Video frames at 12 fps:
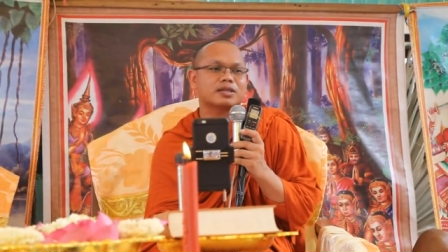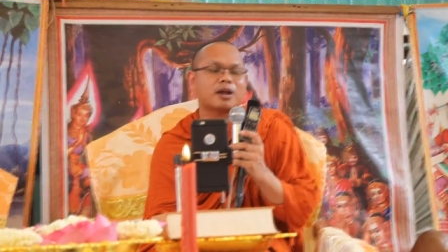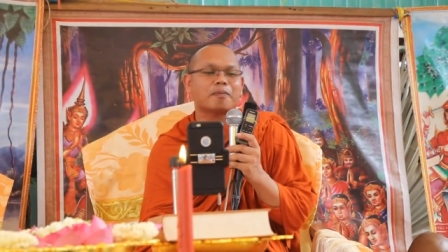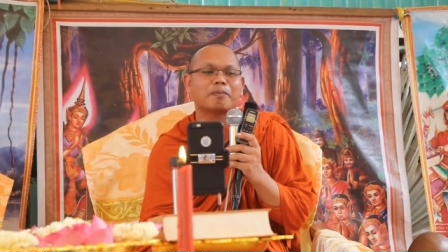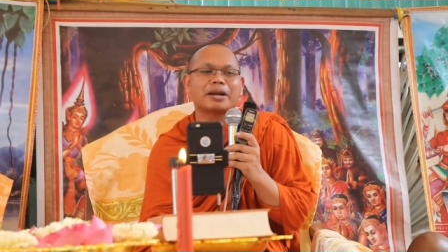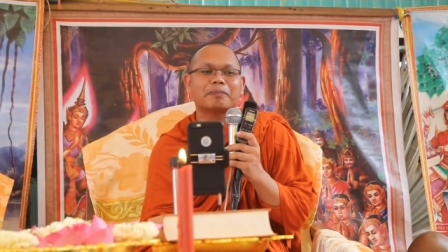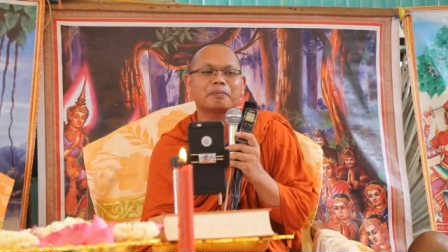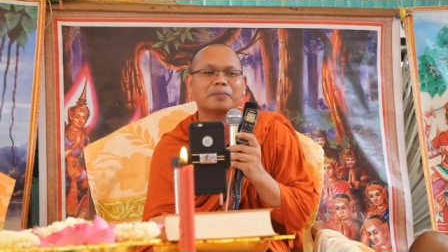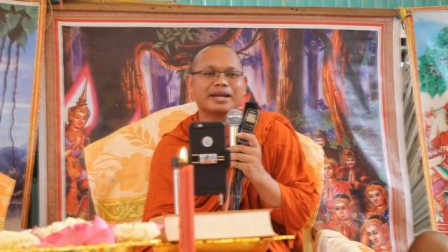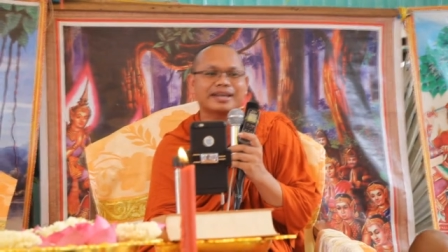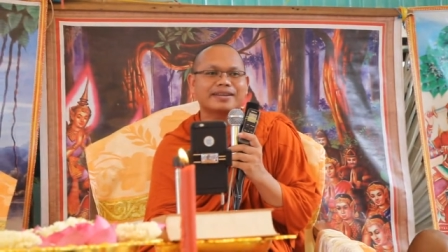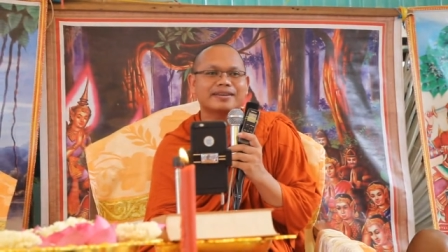sập pram
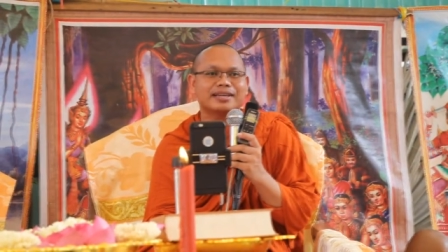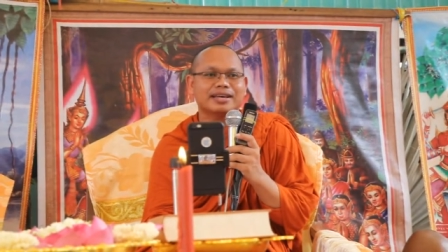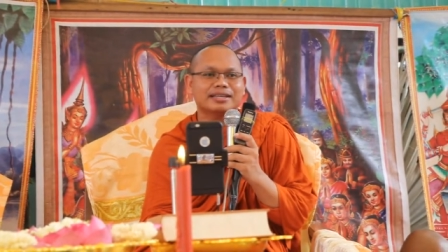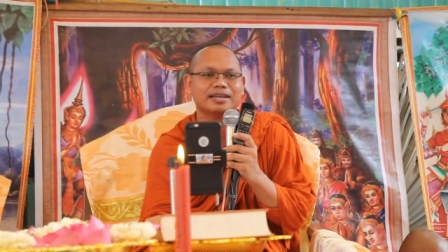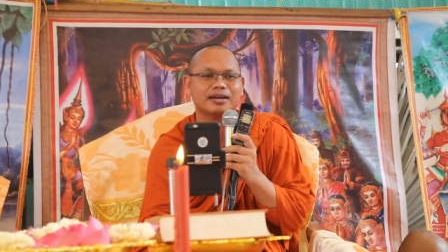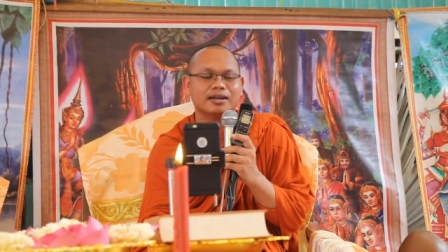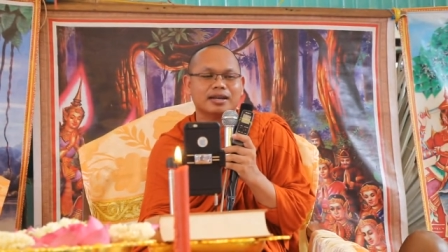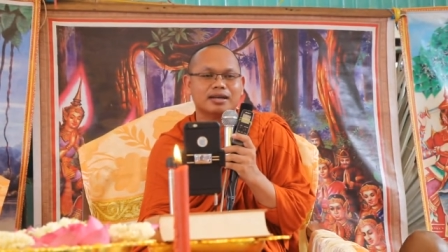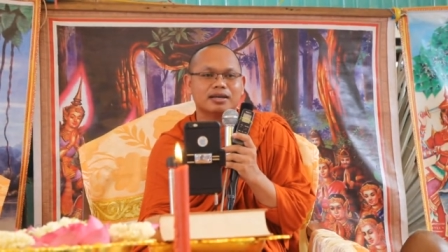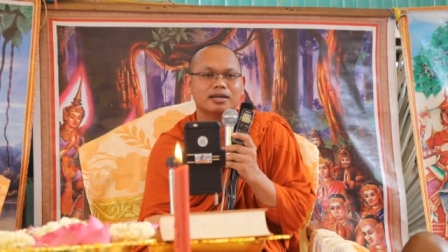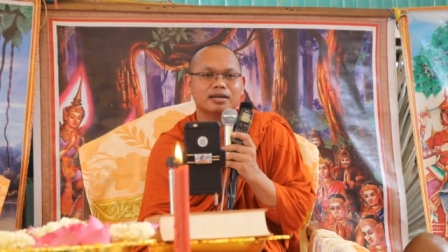pray đôi kia chẳng á